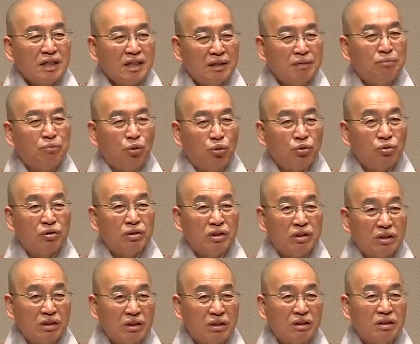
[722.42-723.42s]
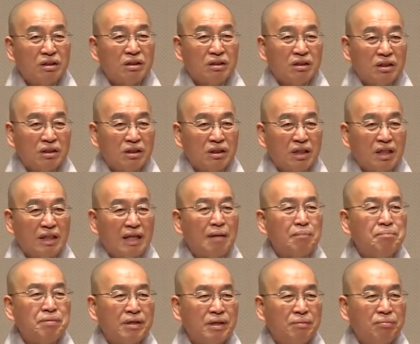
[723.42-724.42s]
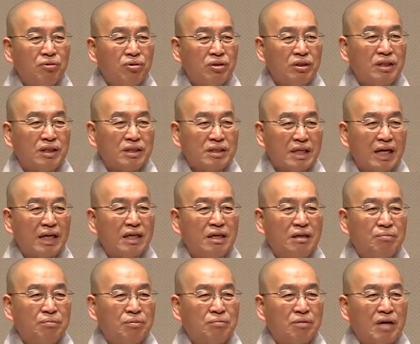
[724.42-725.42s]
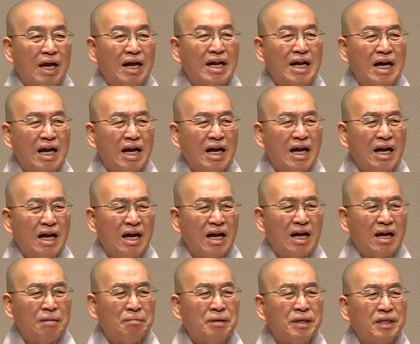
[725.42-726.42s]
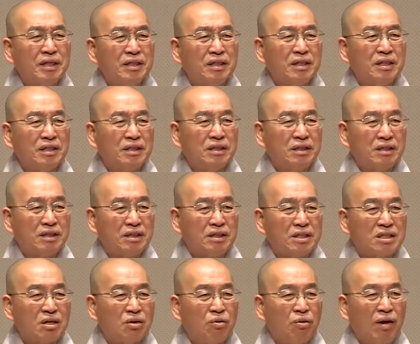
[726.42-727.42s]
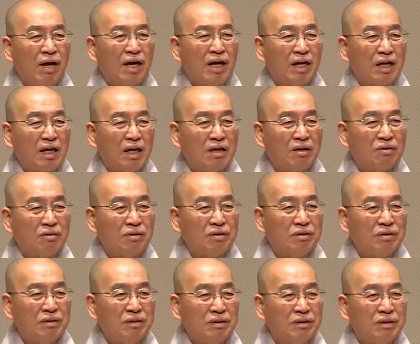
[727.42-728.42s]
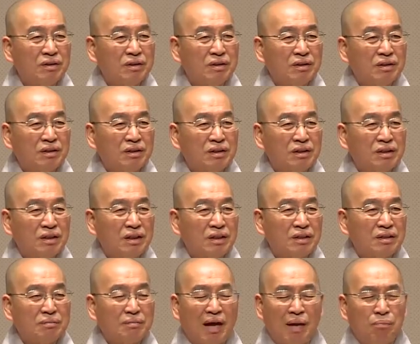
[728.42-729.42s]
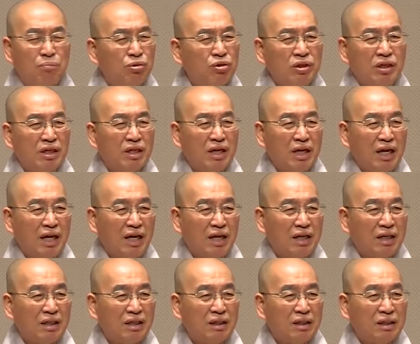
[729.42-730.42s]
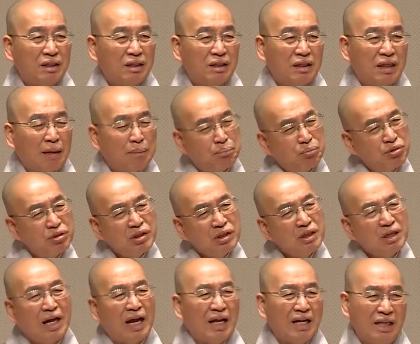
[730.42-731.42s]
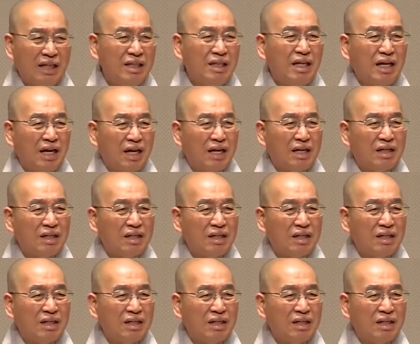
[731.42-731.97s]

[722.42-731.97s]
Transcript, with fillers: 이 모든 그러니까 남편이 볼 때 자기를 보면 깝깝하게 느껴지는 거예요. 자꾸 화가 나고 그랬으안 보는 게 나아. 나쁜 건 아닌데